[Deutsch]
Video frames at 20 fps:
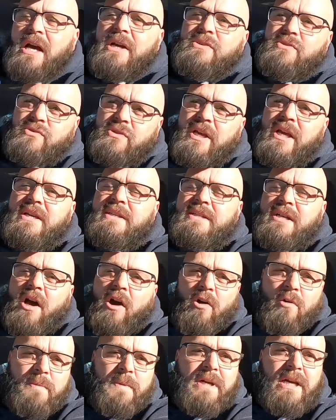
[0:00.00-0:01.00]
Also der ist ja
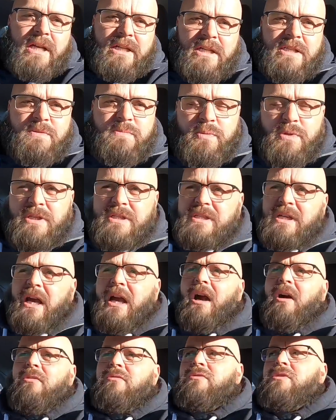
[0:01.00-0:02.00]
auch bekannt als
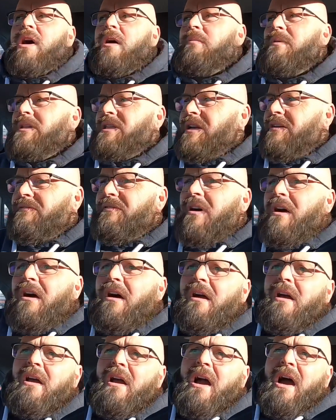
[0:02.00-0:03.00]
Polizeiauto, aber der
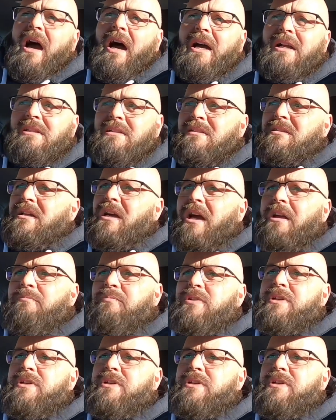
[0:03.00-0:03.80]
war halt kein